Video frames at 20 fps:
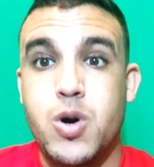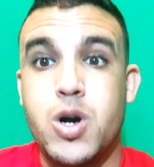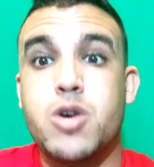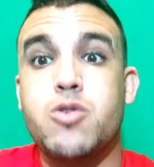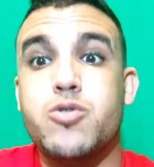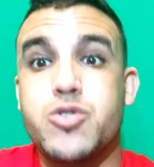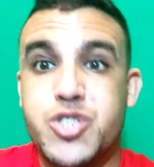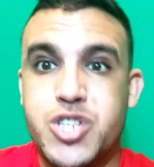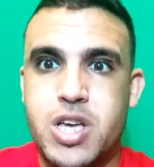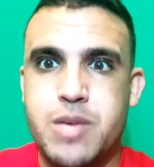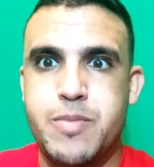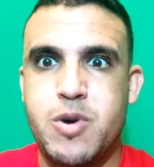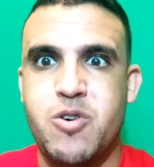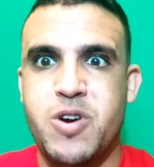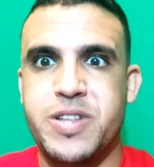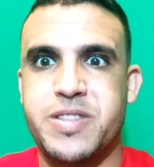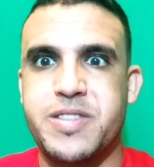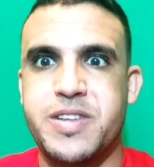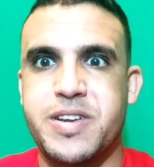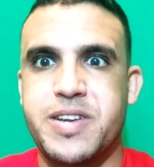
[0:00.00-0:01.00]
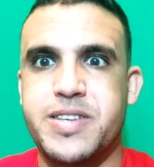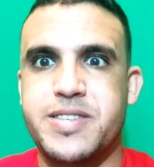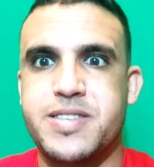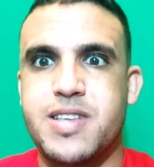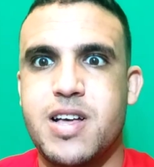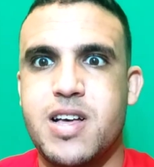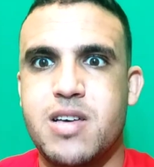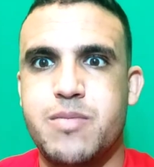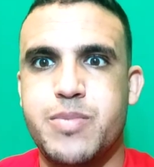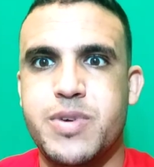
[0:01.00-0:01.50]
كنت جاي مع واحد الدري
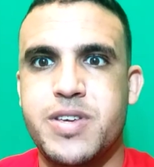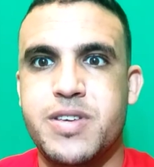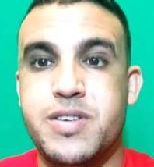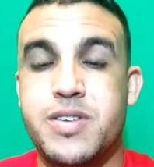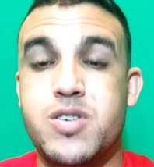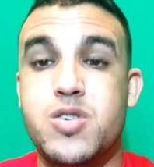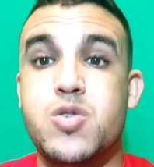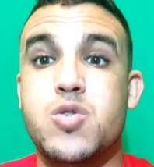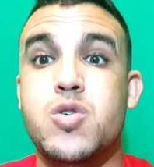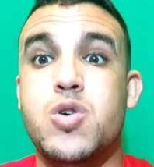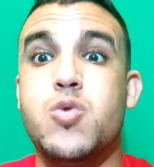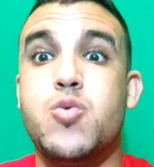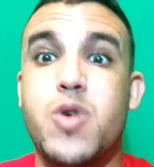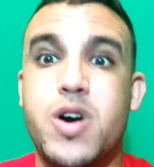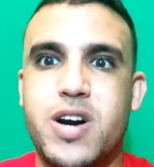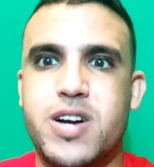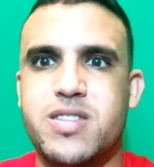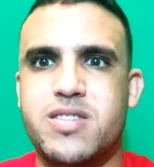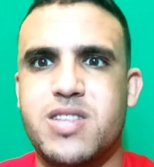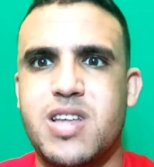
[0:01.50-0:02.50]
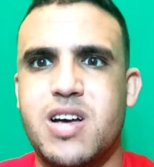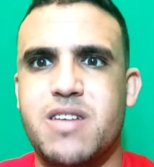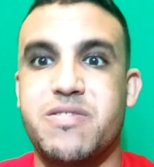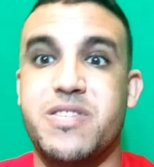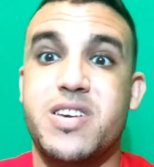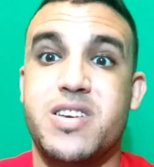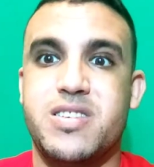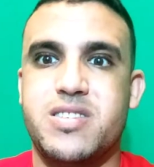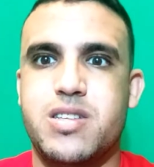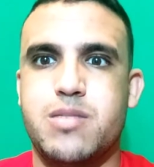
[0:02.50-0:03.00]
صاحبي وهو خطاف
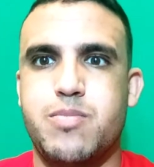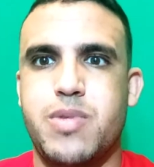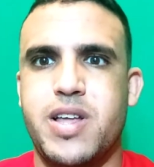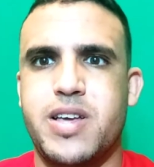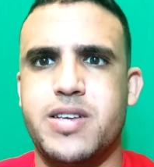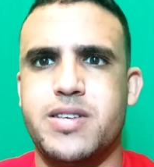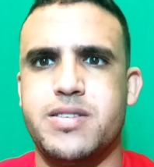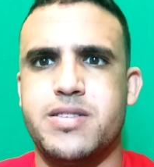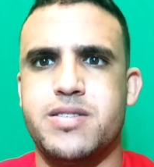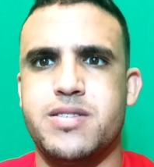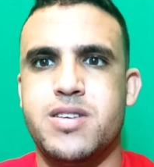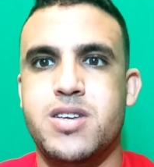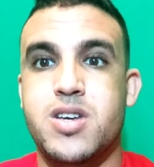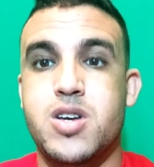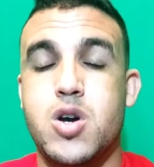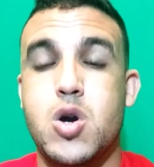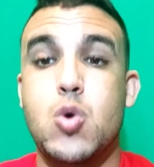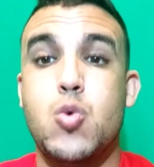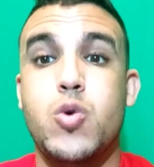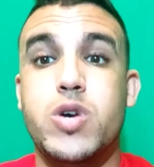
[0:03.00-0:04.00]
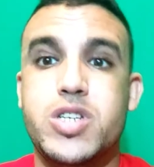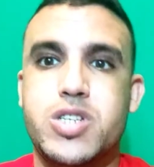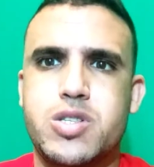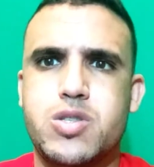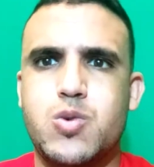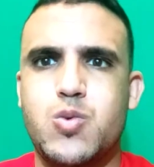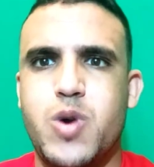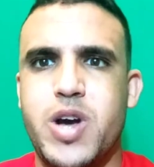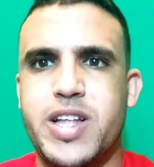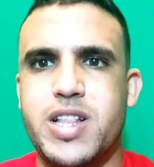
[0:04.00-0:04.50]
كيهز البلايص هو
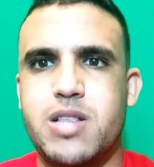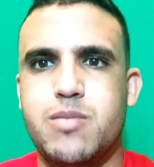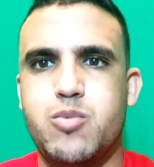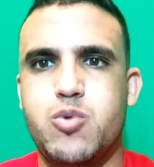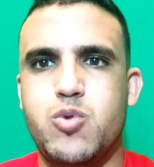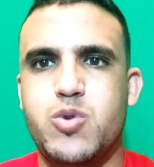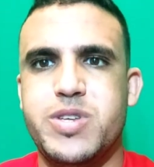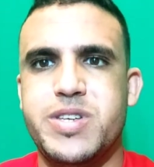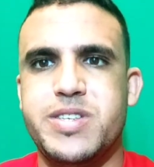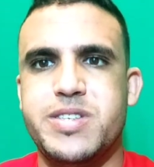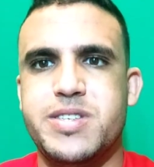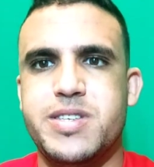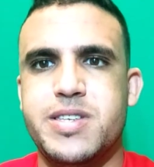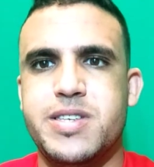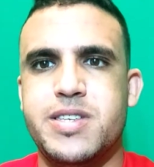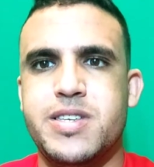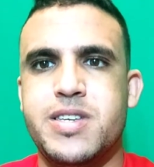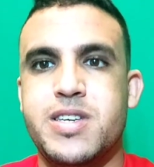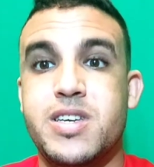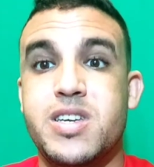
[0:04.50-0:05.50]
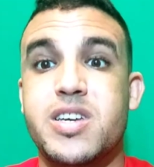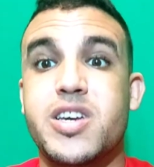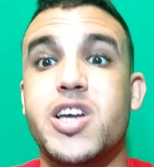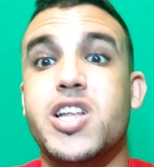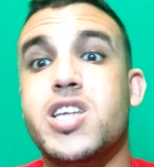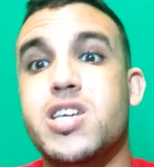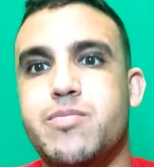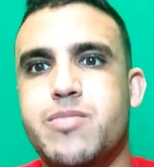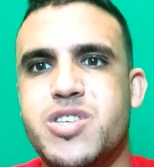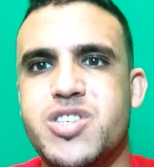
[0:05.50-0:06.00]
يشد واحد البوليسي
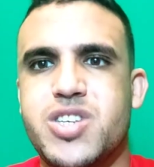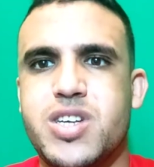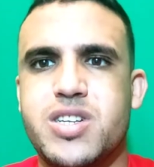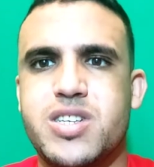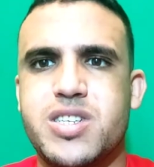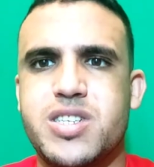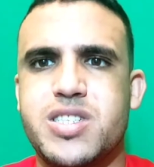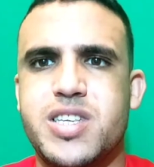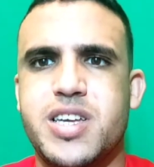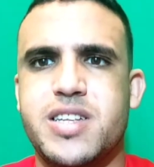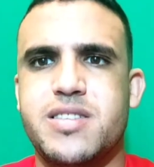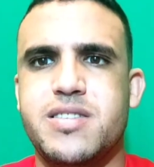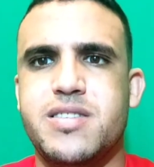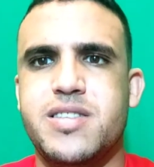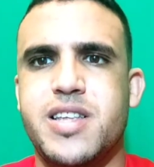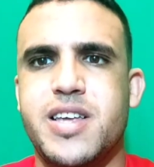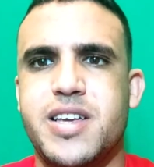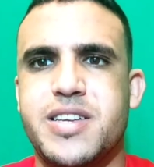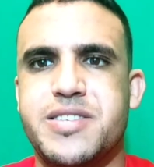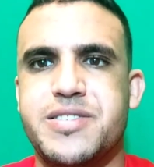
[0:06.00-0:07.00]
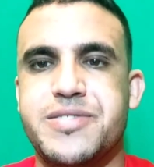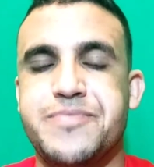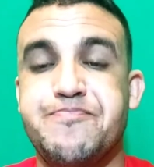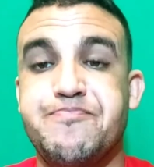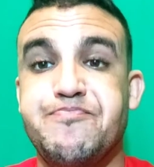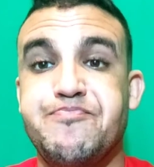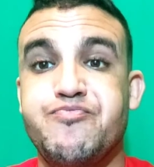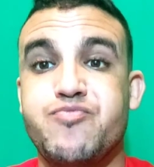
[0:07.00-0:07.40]
قال ليه مين شارجيتي هاد الناس